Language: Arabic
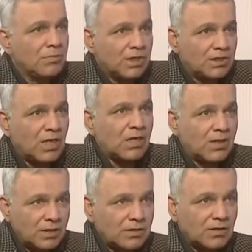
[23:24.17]
أيضا
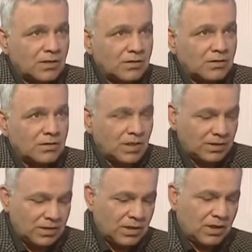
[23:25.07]
يعني
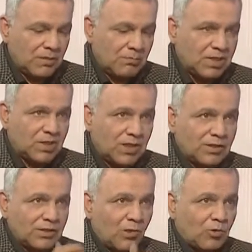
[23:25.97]
مسألة التوقيت
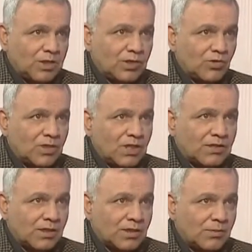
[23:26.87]
هنا ترتبط
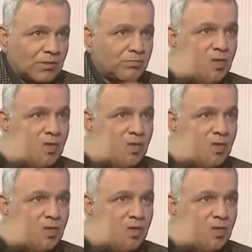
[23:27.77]
بالمشغل